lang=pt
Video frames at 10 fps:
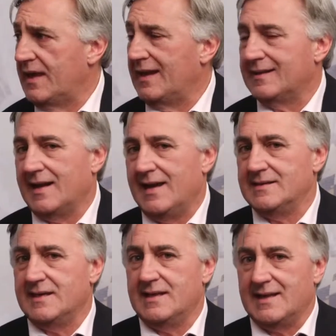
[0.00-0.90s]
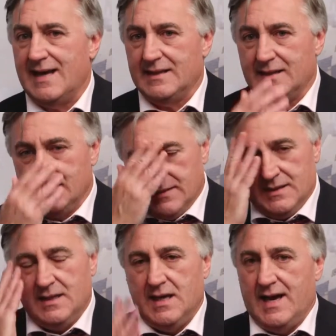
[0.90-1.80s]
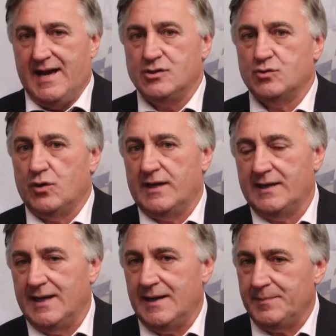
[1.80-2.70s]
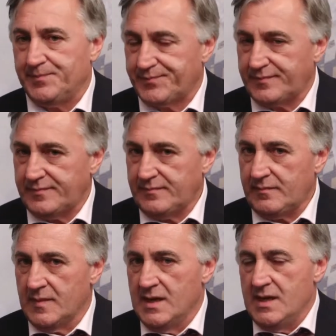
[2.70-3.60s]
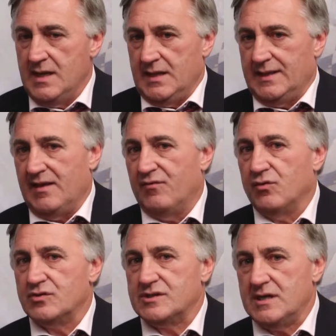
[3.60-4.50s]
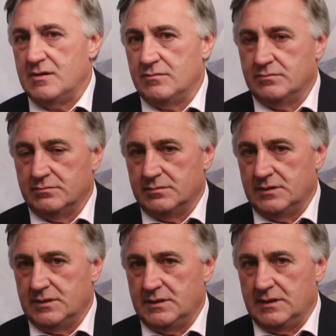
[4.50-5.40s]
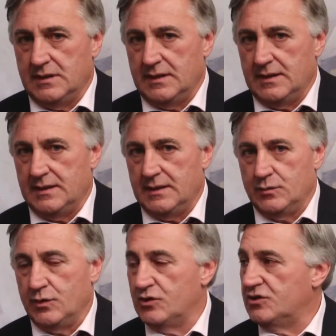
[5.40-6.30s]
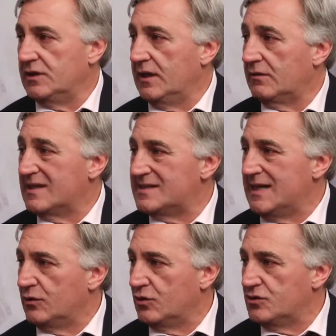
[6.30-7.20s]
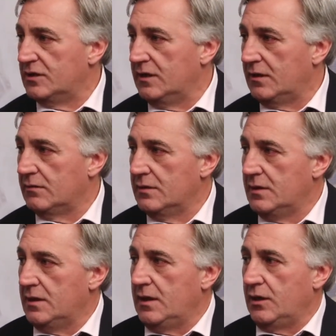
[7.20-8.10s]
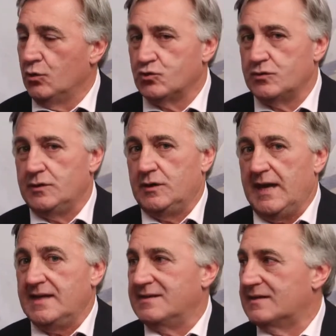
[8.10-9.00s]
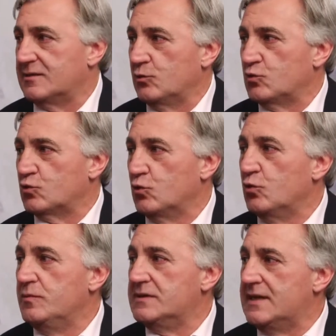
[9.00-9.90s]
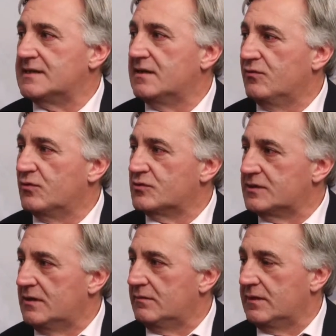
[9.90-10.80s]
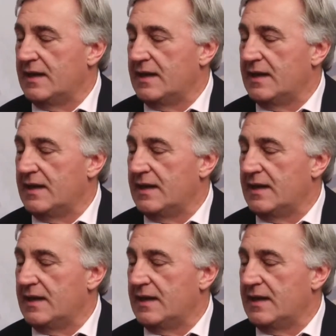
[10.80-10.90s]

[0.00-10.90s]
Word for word: e ela traz, retrata a história da, da evolução é, do Rio de Janeiro, da cidade do Rio de Janeiro, e, os, e a inserção dos clubes nessa evolução,